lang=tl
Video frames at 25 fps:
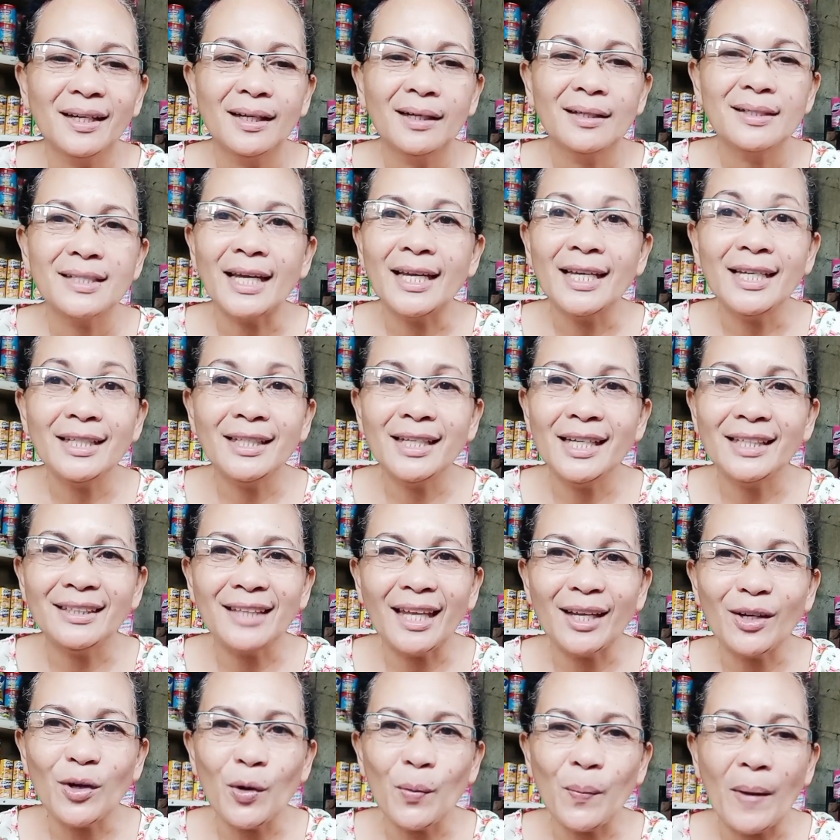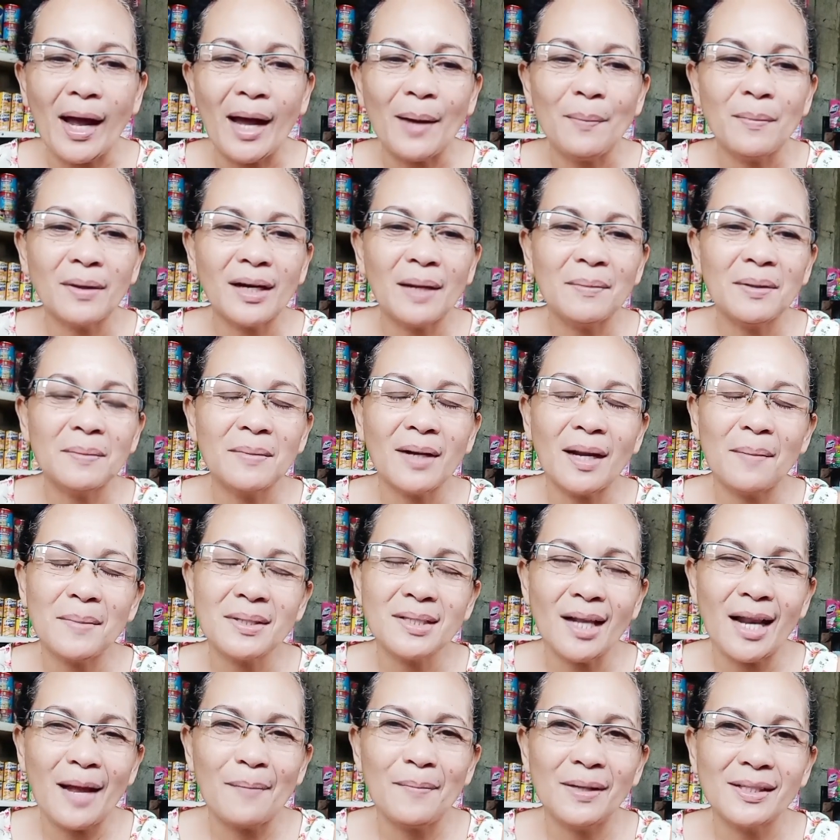sa hinihintay ko pa, maraming maraming
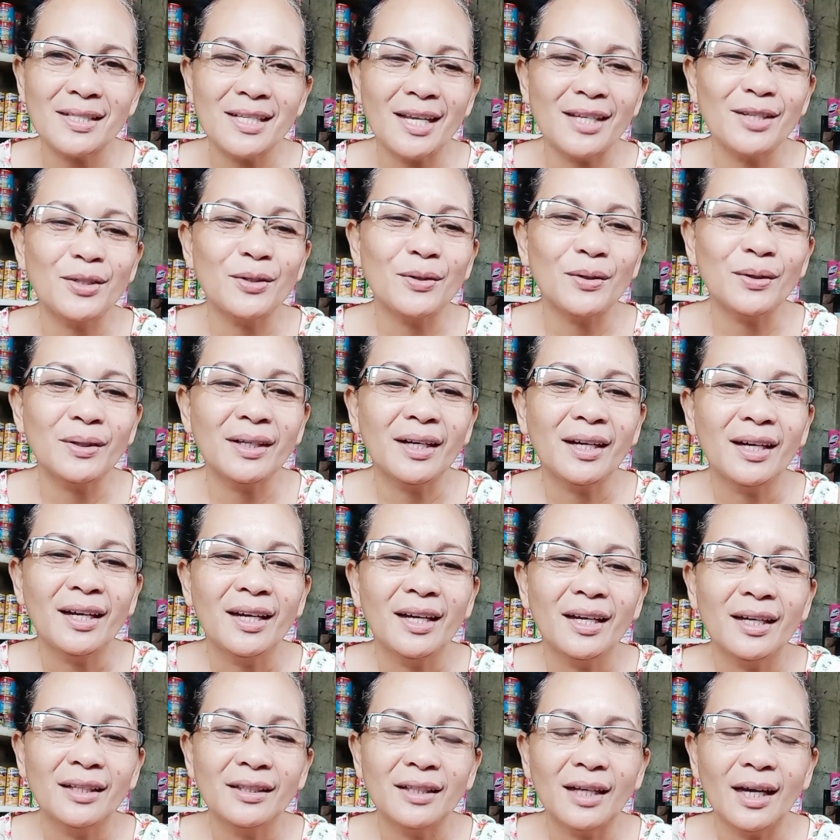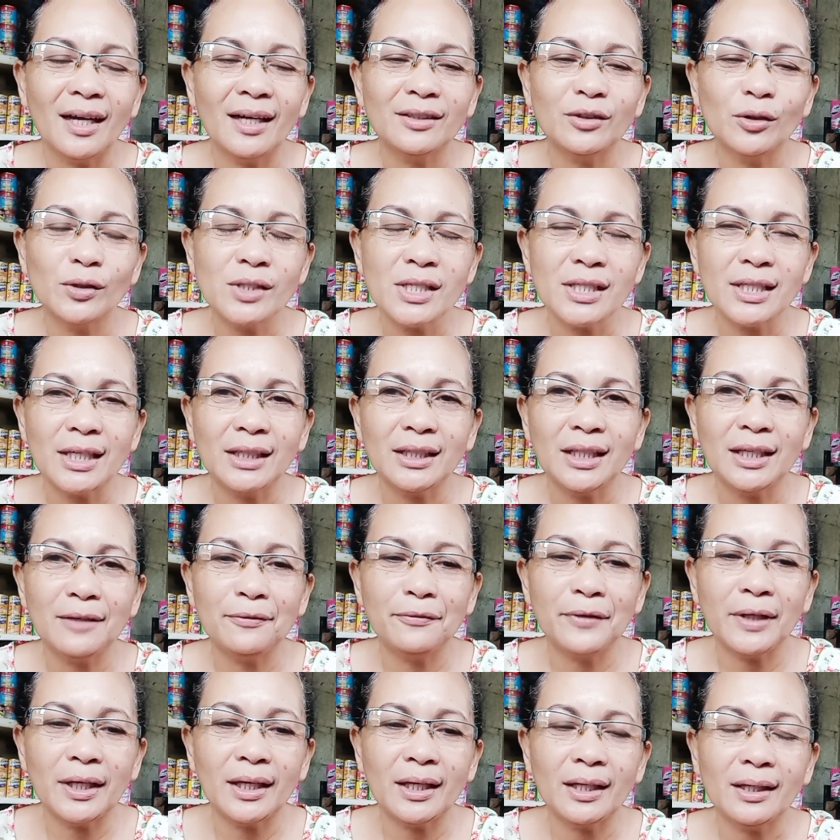salamat sa iyo. Sa Totski
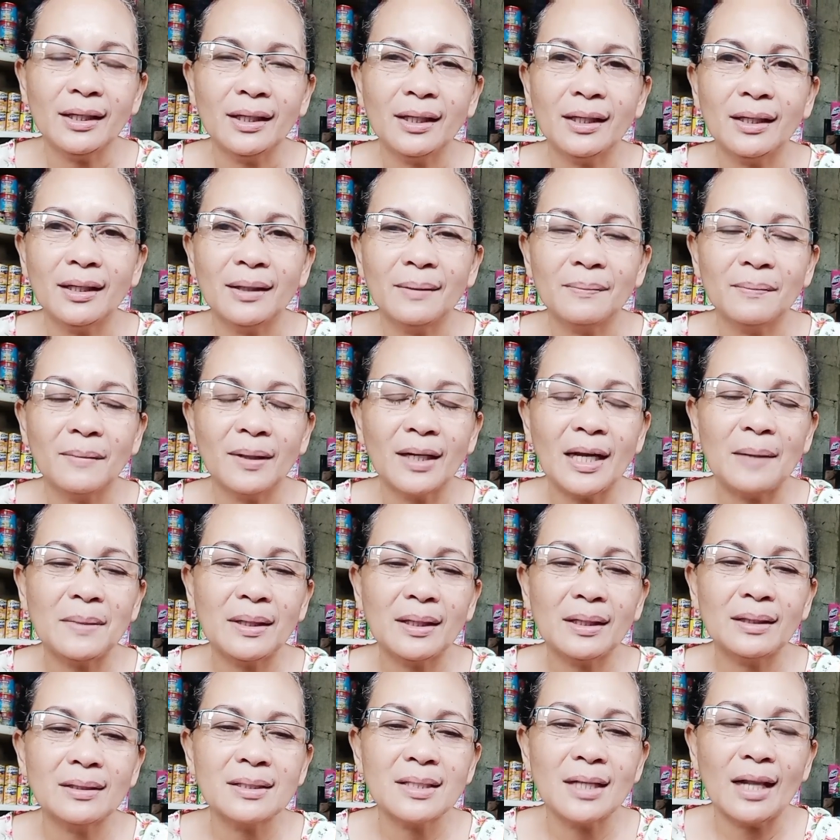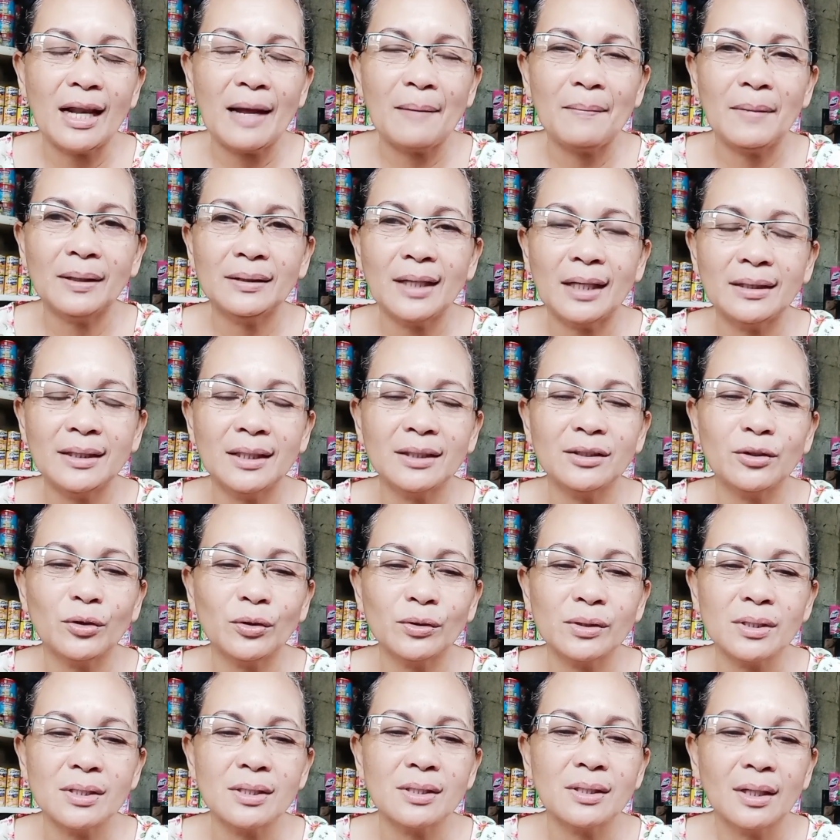TV, maraming salamat lagi
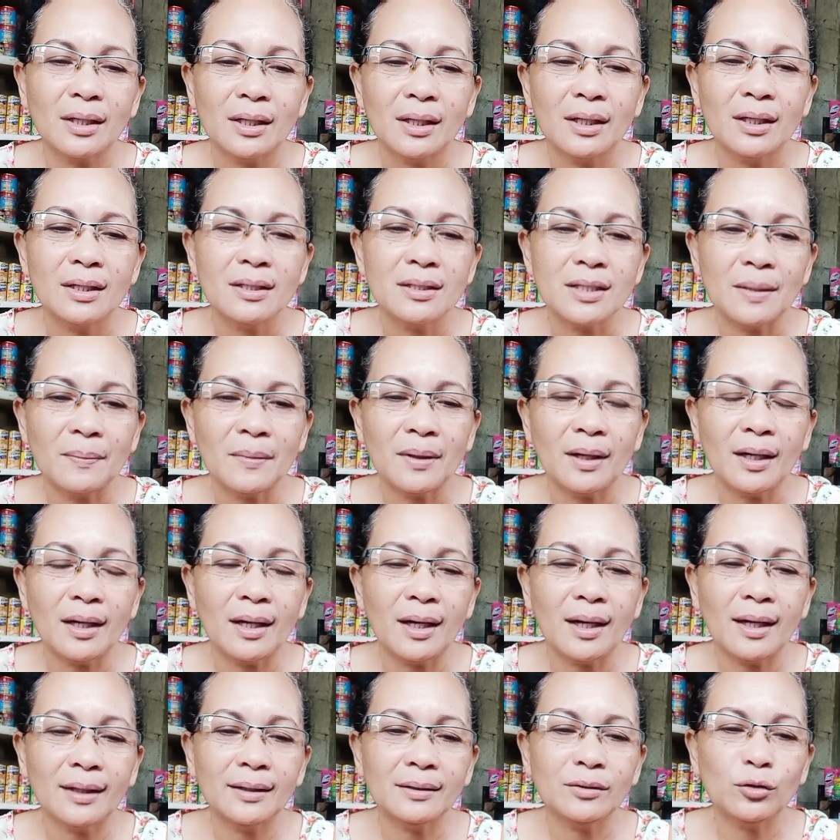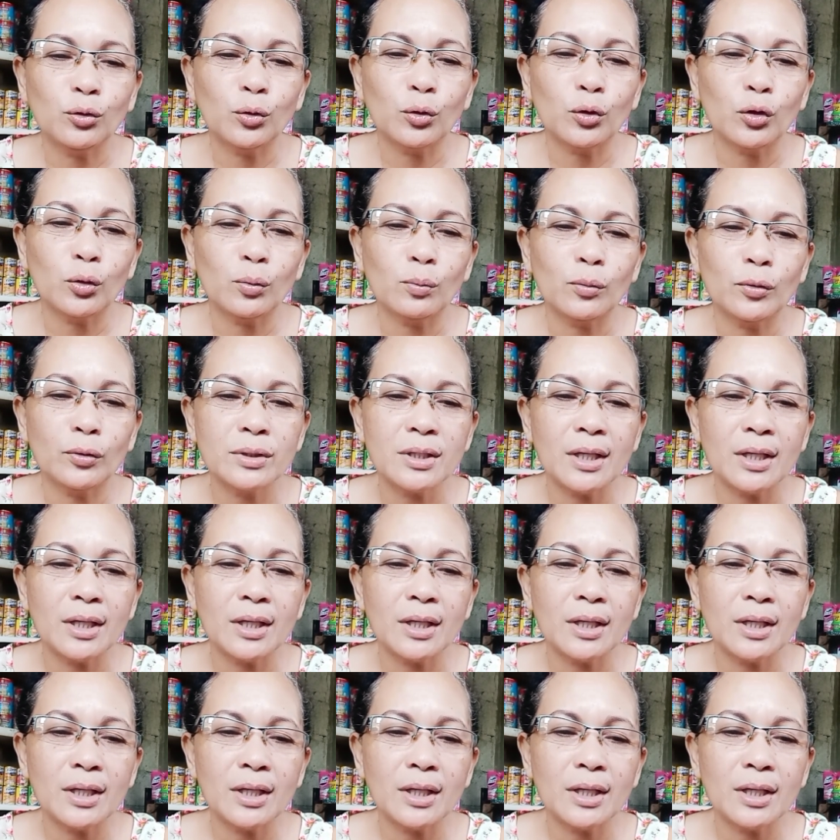Tots sa mga turo mo